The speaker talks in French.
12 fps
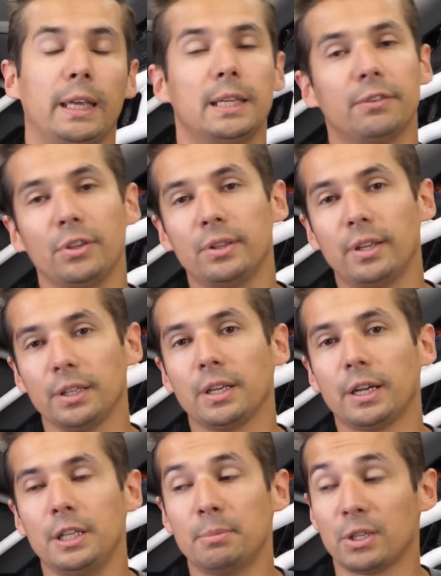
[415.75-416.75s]
il y avait une
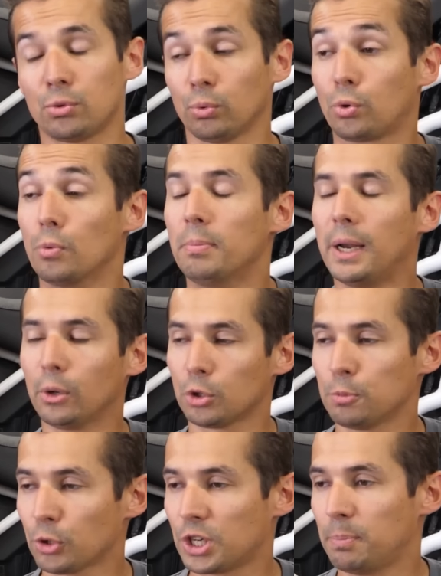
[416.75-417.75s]
dernière animation que
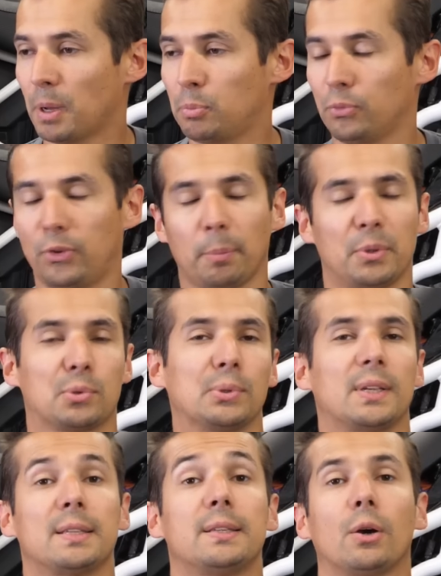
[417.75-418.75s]
malheureusement j'ai pas pu faire parce que
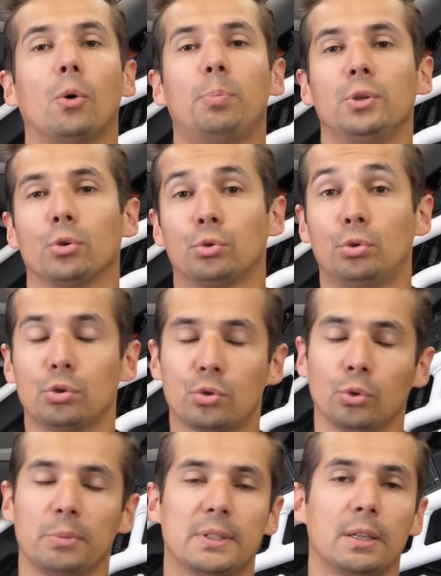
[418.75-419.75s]
ça s'est rempli en deux
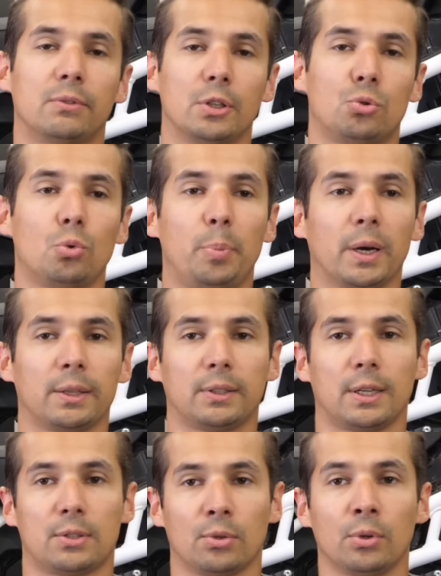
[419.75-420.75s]
secondes mais ça devait être super
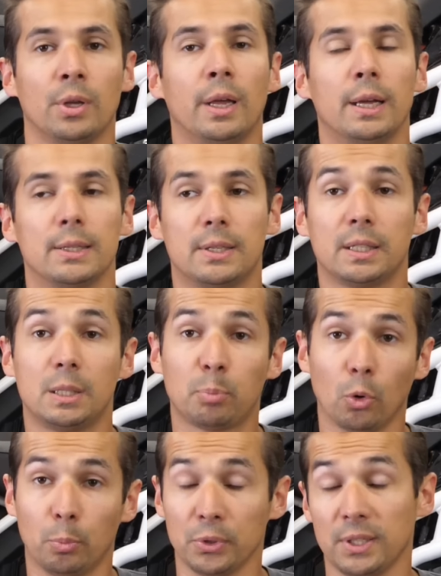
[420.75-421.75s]
intéressant, c'est qu'il
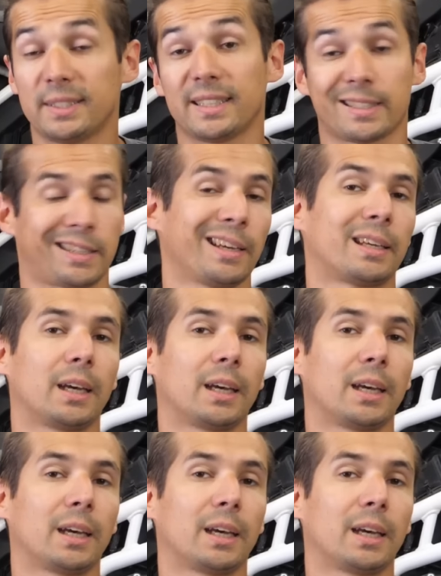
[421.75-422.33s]
proposait de s'inscrire